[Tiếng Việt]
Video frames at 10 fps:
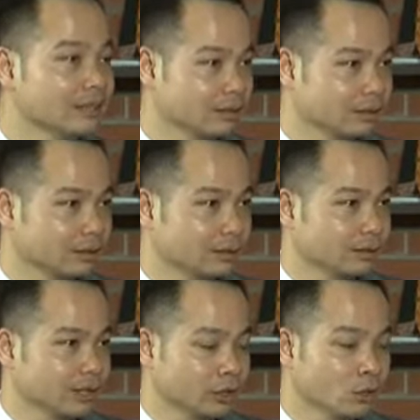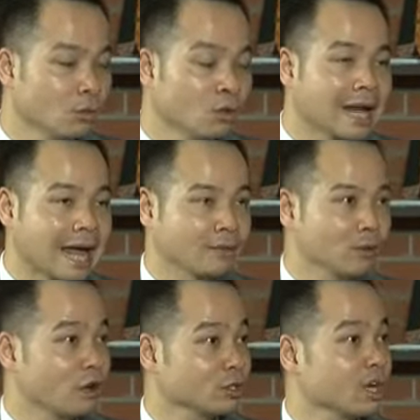cực thì tôi muốn làm điều
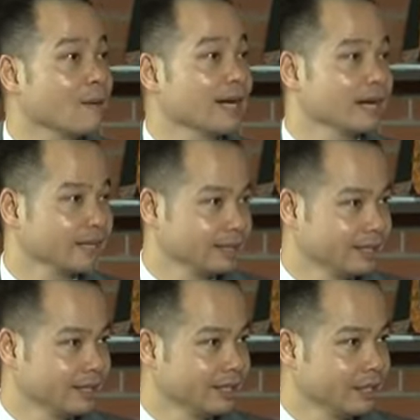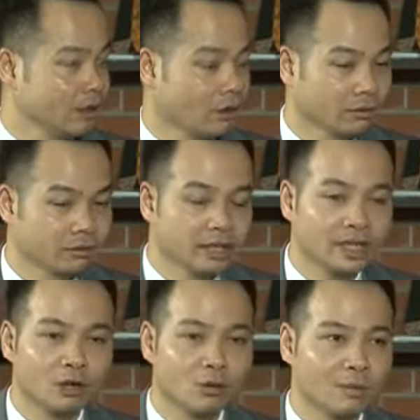đó cho các bạn đấy. Còn những
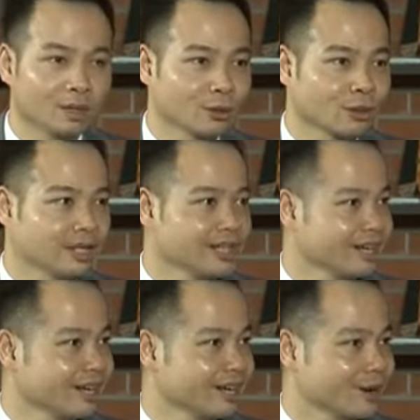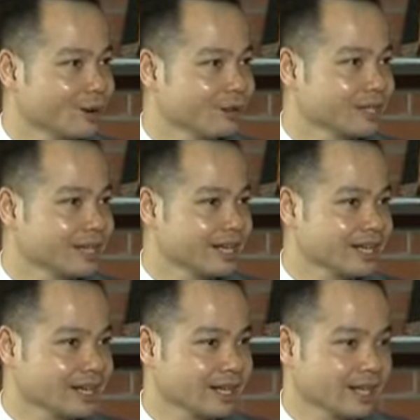cái lúc mà tôi có những
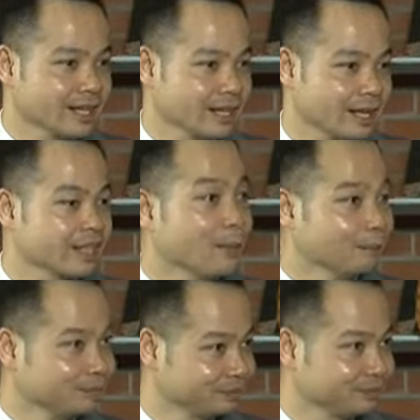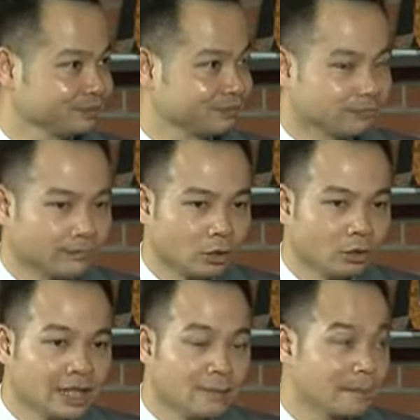cái thăng trầm,
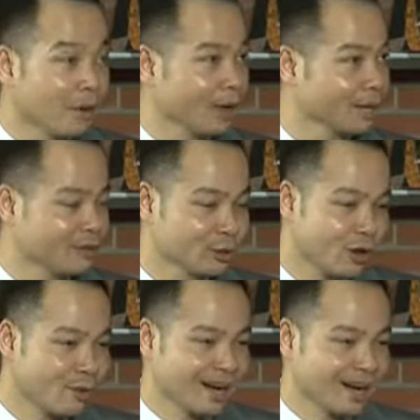có những cái mệt mỏi, bởi vì tôi nói các